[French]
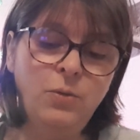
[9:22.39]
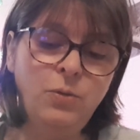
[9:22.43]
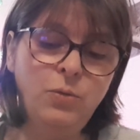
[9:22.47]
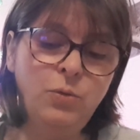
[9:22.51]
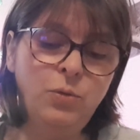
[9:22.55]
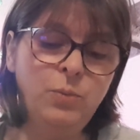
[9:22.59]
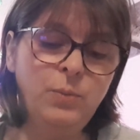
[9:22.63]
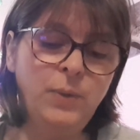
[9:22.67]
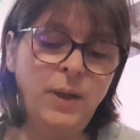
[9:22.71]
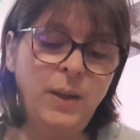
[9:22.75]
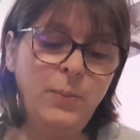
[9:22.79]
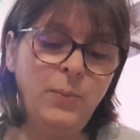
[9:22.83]

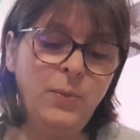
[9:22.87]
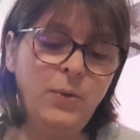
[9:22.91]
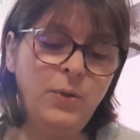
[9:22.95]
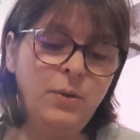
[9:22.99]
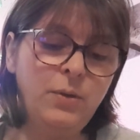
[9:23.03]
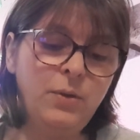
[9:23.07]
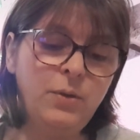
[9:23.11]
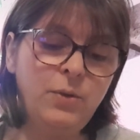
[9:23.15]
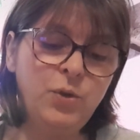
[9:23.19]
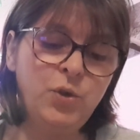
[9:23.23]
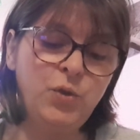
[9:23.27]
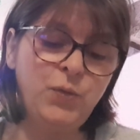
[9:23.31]
ou même
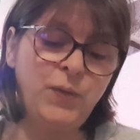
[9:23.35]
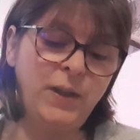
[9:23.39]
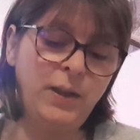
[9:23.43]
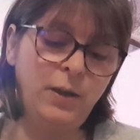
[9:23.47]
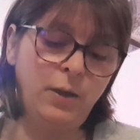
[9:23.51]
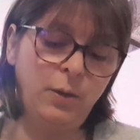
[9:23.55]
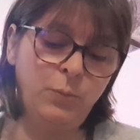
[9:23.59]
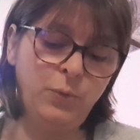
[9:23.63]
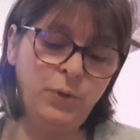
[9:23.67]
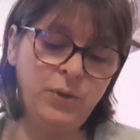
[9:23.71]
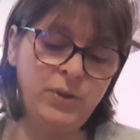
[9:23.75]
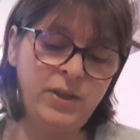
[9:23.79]
je fais de
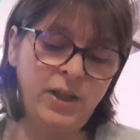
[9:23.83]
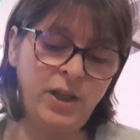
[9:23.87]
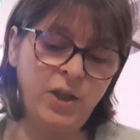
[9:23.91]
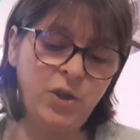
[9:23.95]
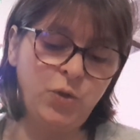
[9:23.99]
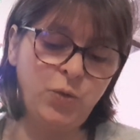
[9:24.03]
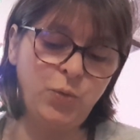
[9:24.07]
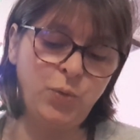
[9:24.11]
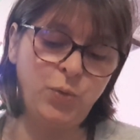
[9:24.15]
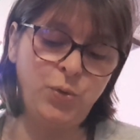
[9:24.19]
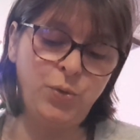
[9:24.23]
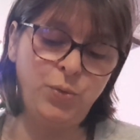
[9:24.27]

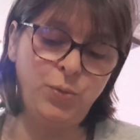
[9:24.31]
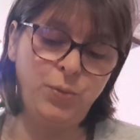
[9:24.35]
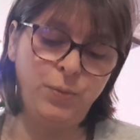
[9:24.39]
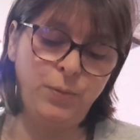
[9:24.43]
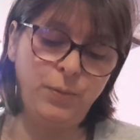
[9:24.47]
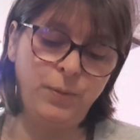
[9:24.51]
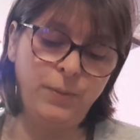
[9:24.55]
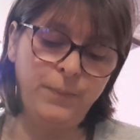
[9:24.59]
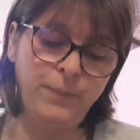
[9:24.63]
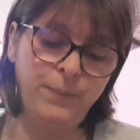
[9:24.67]
l'embossage dessus.